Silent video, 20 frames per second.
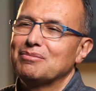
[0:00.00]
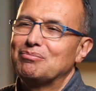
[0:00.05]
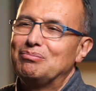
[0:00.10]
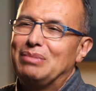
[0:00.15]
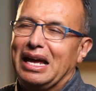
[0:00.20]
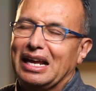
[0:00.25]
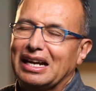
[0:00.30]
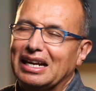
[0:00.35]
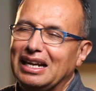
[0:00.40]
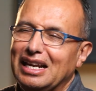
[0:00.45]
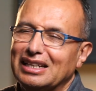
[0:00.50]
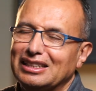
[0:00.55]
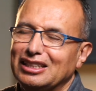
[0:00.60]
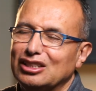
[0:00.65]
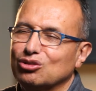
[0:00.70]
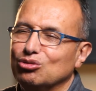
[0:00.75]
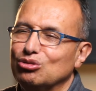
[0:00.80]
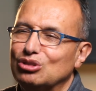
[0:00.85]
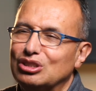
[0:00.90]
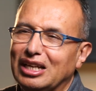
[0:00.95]
verlas,
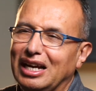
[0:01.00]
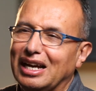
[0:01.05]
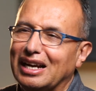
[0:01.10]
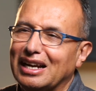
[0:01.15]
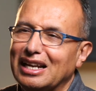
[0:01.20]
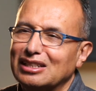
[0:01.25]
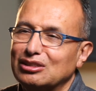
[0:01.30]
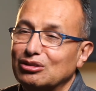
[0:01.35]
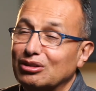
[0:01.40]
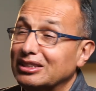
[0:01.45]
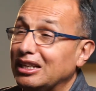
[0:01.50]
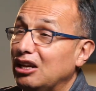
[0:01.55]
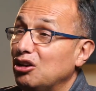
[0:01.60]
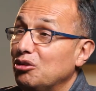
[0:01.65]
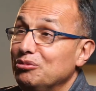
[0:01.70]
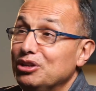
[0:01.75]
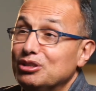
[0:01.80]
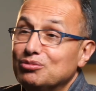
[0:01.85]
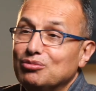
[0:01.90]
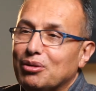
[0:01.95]
escucharlas, aunque sea lo
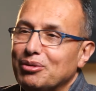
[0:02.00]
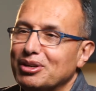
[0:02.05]
mismo,